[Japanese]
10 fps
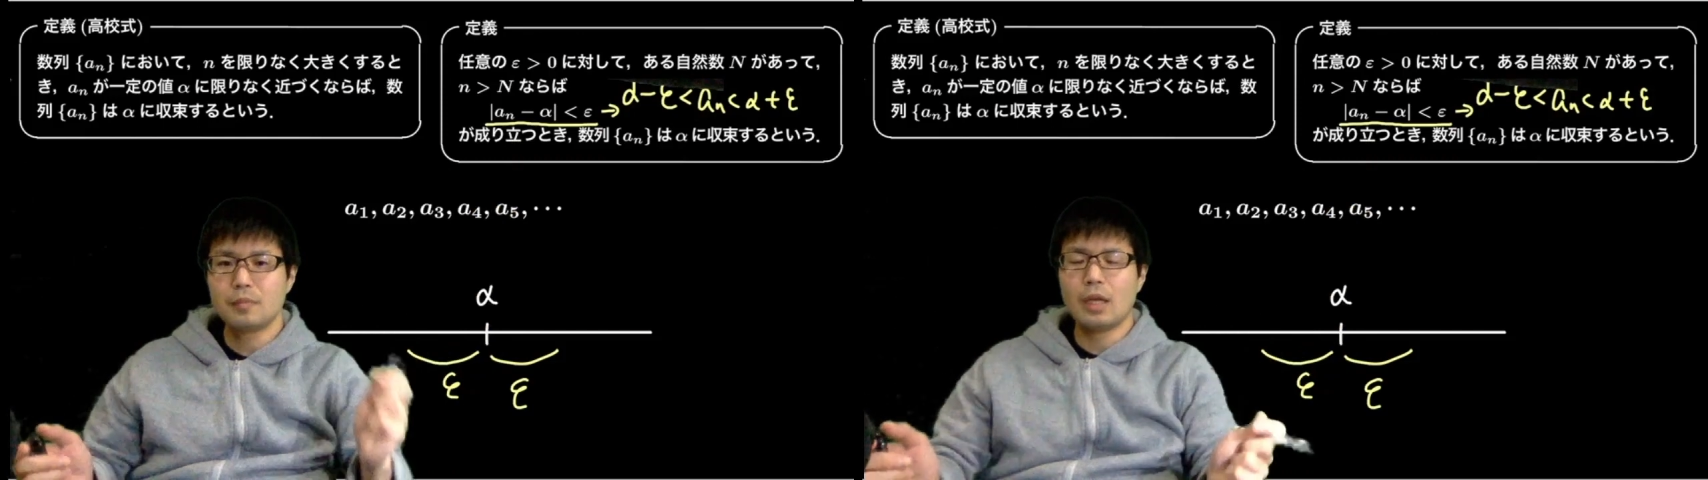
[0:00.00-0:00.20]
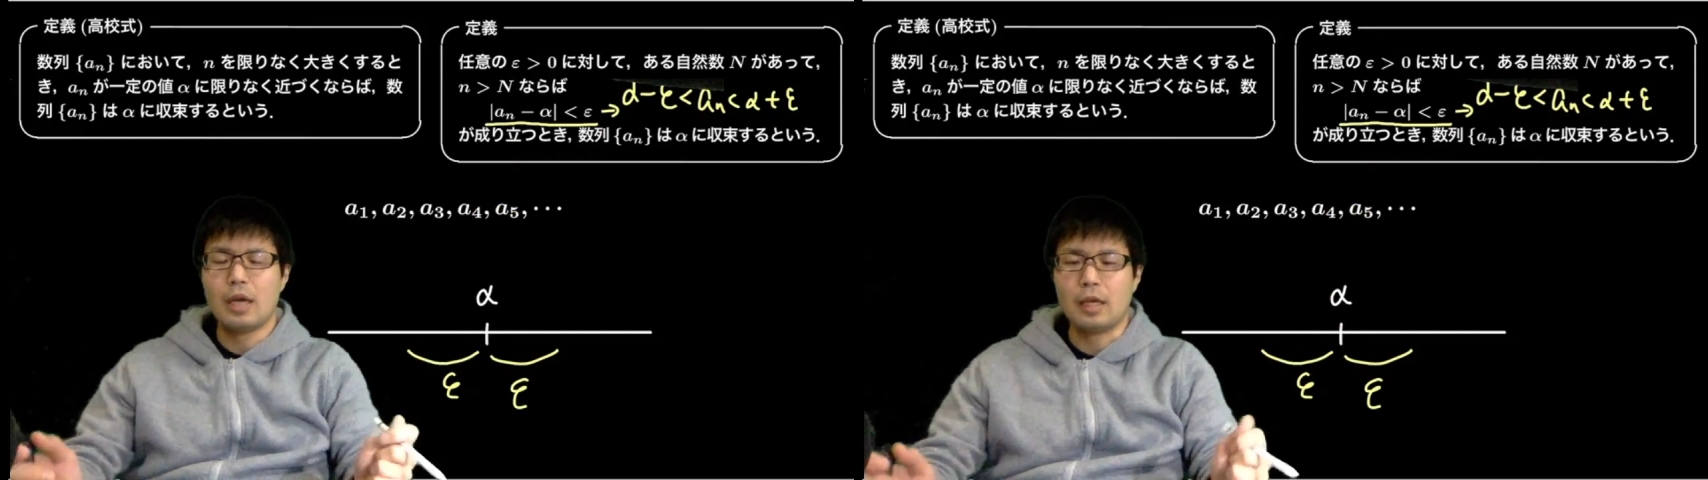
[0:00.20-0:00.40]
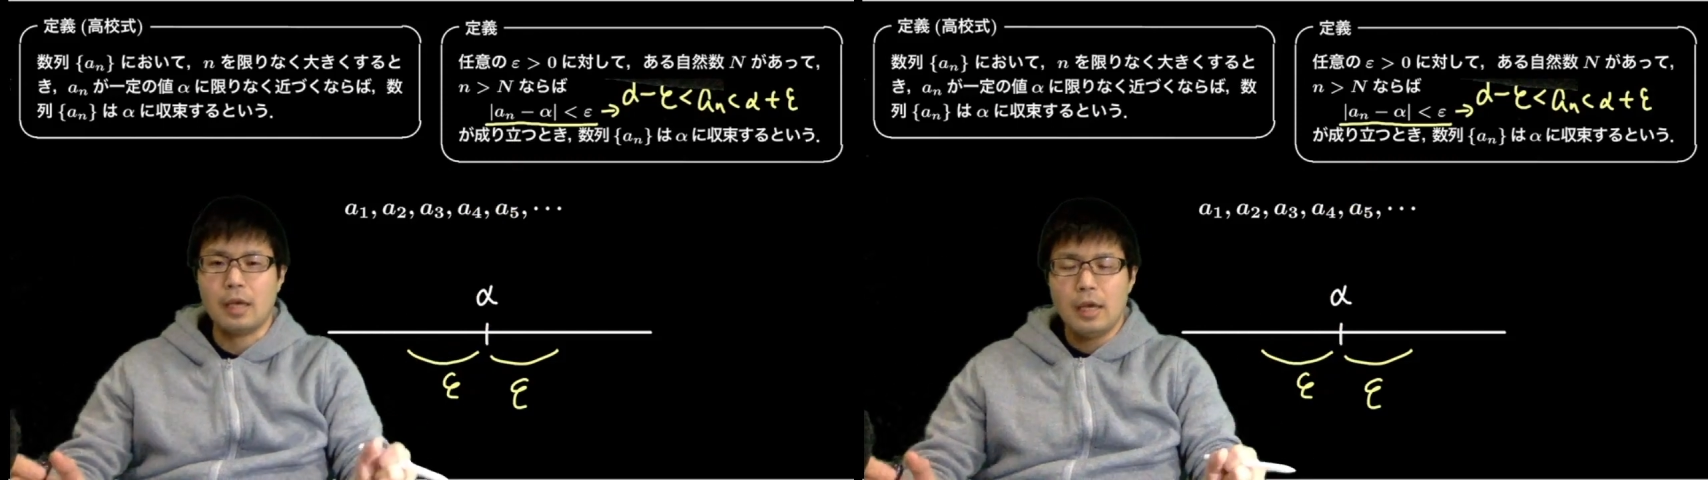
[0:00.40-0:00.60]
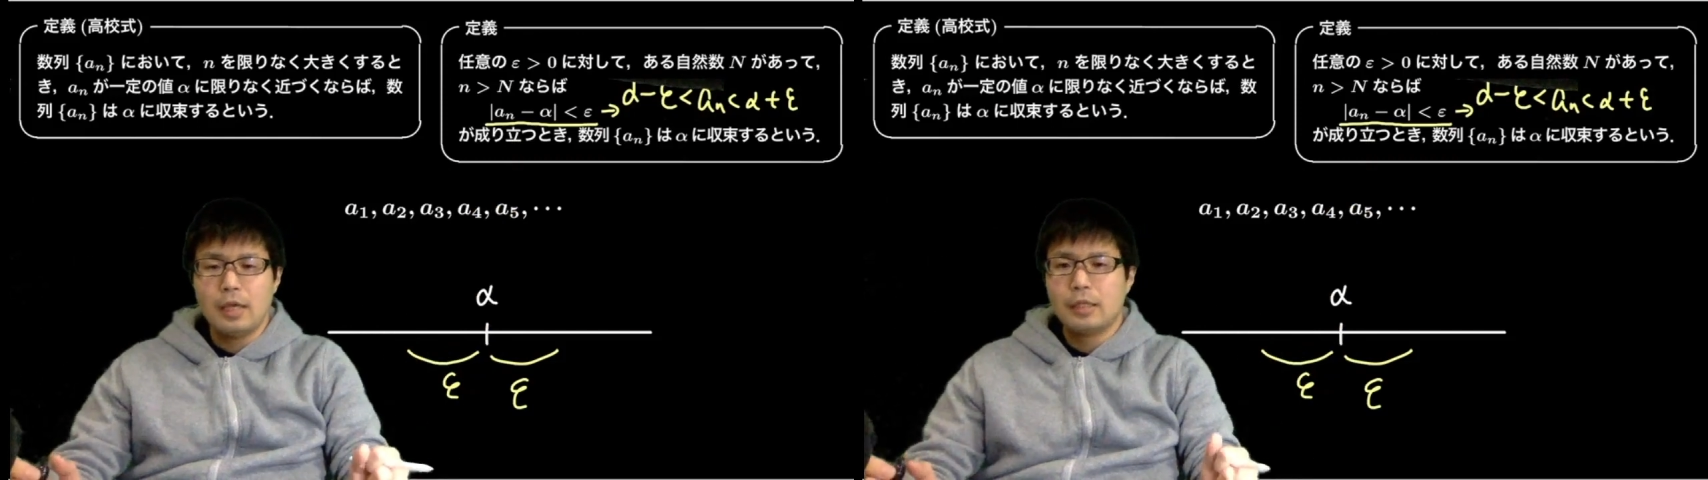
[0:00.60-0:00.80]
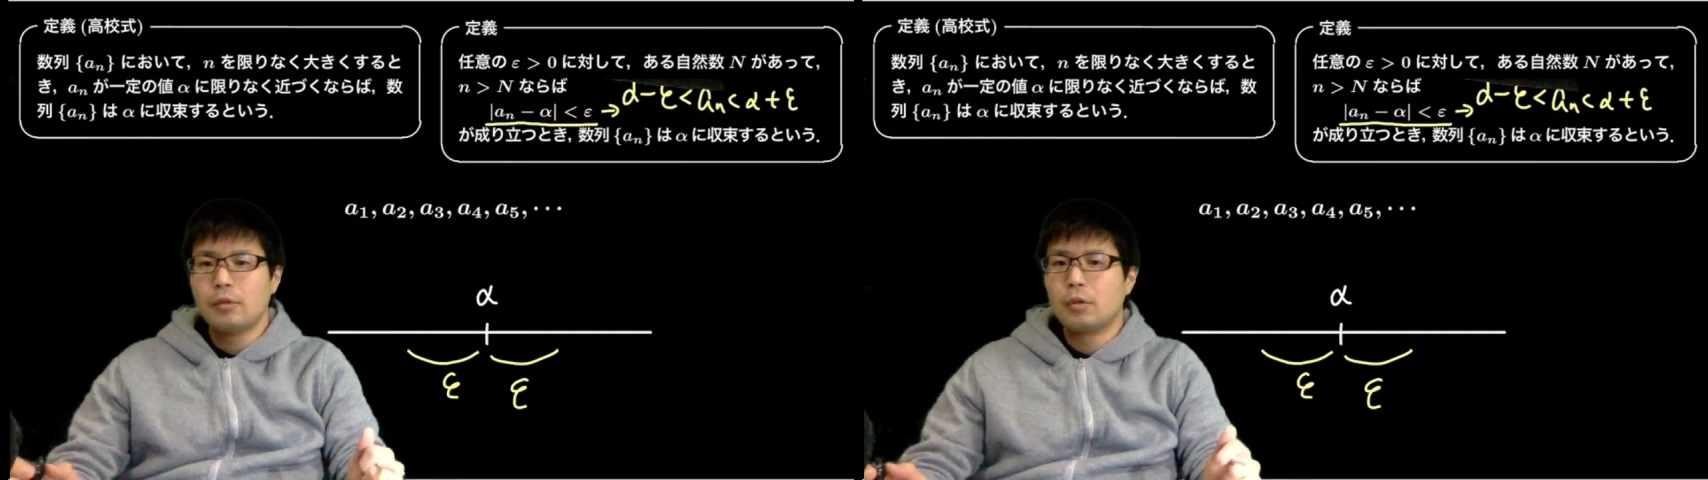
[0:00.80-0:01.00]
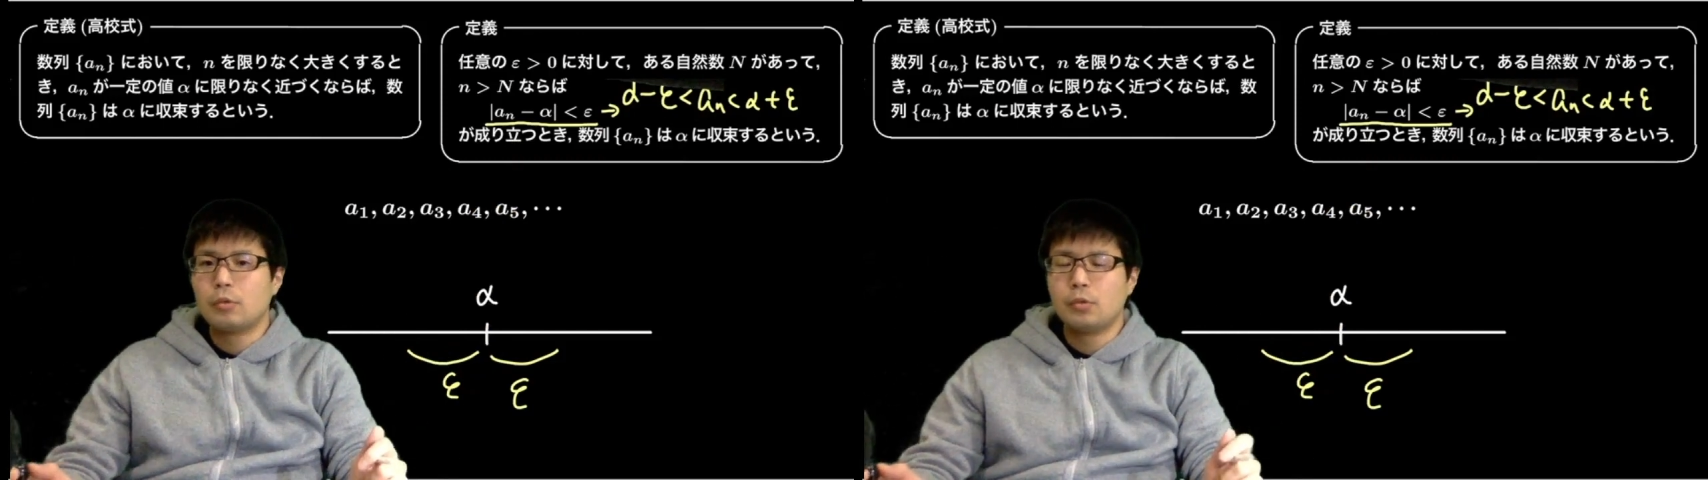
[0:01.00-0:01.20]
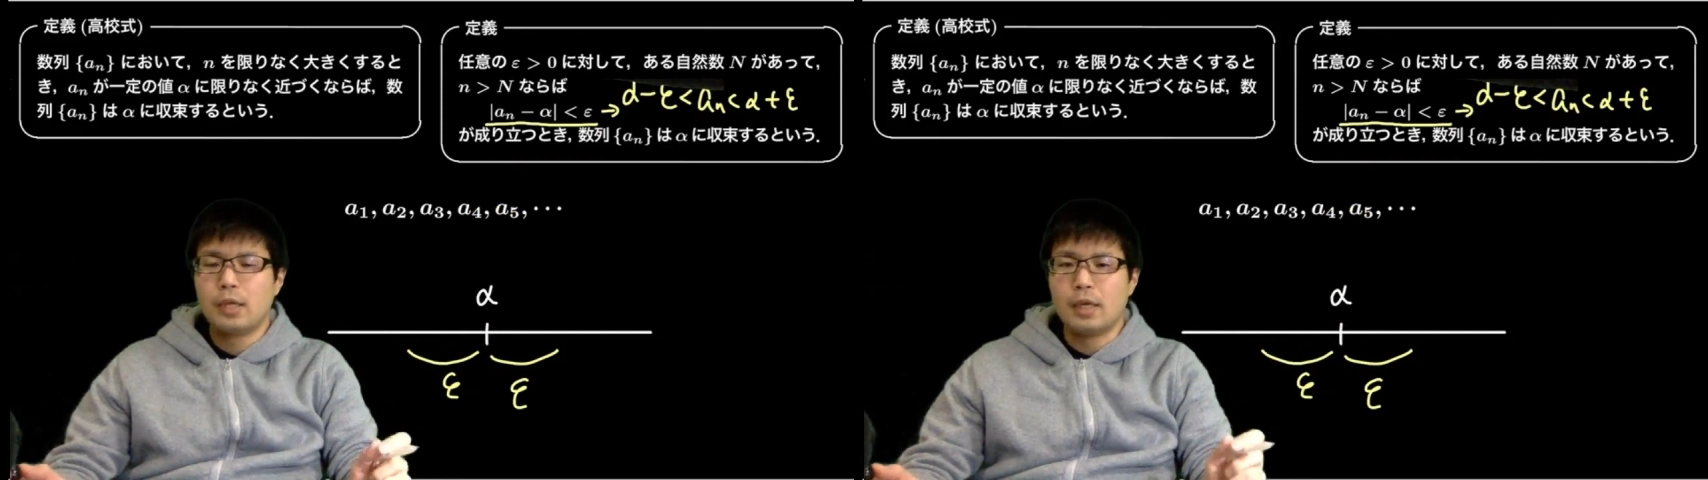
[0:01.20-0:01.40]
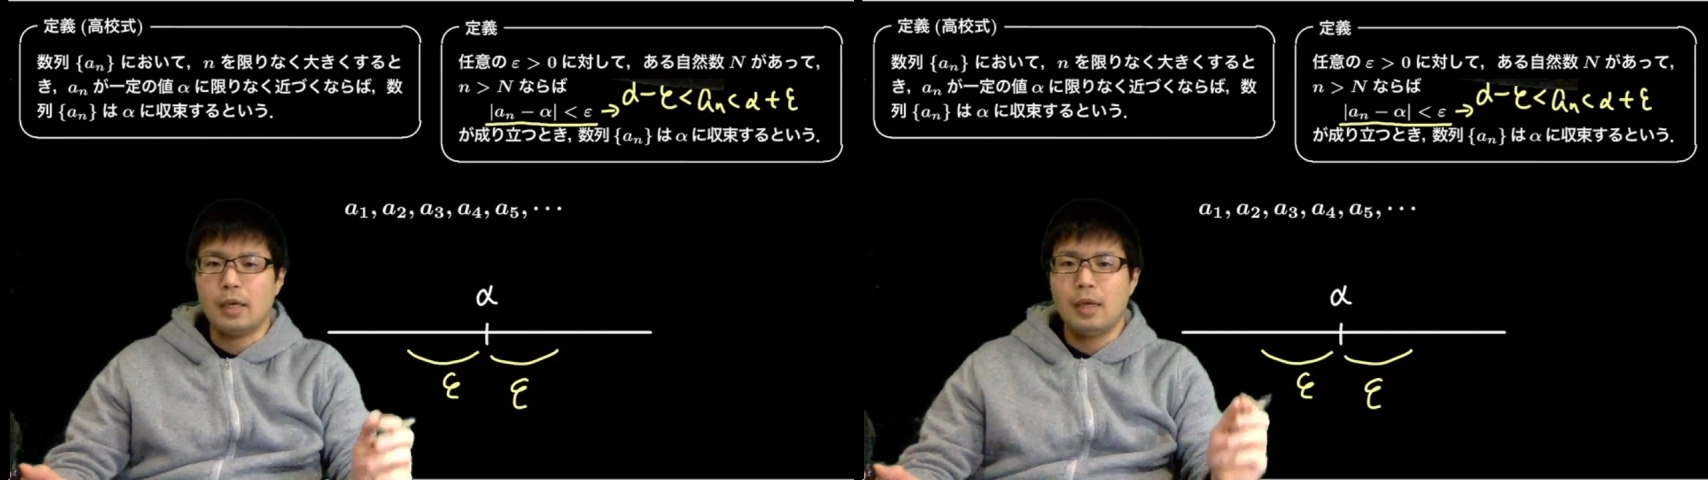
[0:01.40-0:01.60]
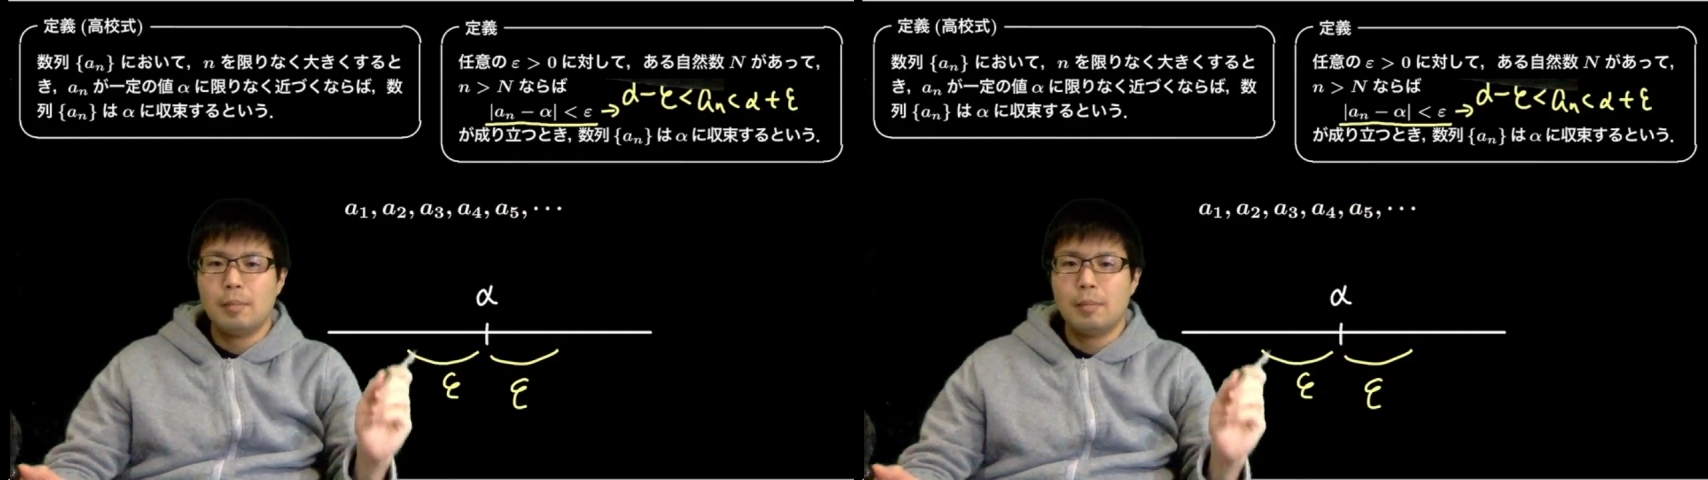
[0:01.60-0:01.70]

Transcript: はい。っていうようなことで、